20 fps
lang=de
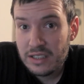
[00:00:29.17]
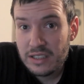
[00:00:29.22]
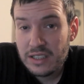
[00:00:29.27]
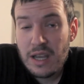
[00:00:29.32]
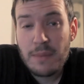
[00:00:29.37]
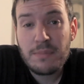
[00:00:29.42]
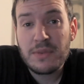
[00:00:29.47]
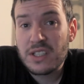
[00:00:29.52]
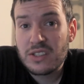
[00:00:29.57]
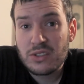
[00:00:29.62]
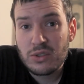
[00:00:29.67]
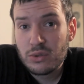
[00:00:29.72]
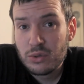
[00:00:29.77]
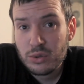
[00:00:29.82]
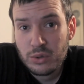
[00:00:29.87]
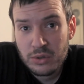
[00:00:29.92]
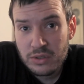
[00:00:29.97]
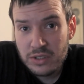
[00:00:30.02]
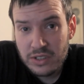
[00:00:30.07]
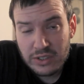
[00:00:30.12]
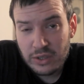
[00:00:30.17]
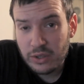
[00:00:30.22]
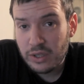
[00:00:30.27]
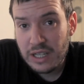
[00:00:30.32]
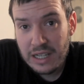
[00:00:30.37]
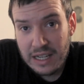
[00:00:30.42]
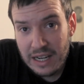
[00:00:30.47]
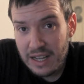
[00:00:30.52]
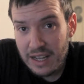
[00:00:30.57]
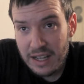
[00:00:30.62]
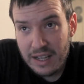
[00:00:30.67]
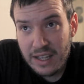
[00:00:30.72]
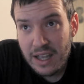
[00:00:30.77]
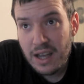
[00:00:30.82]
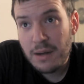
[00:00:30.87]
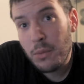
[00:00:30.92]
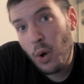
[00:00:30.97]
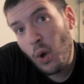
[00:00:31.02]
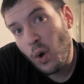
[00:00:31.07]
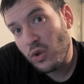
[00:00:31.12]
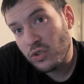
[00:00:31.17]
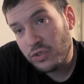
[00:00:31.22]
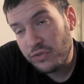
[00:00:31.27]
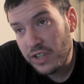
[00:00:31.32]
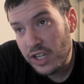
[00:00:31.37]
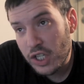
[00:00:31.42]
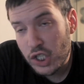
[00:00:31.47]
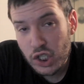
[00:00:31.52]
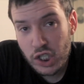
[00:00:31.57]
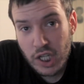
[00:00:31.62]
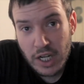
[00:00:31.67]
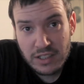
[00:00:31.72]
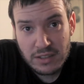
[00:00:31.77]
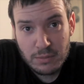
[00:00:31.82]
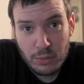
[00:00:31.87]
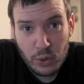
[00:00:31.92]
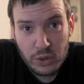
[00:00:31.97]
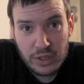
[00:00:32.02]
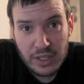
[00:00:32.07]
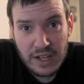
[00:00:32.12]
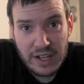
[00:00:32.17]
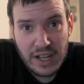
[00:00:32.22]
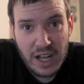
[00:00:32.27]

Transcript: ihr habt nichts zu tun, ist doch klar, ja, morgens wieder scheiß Montag,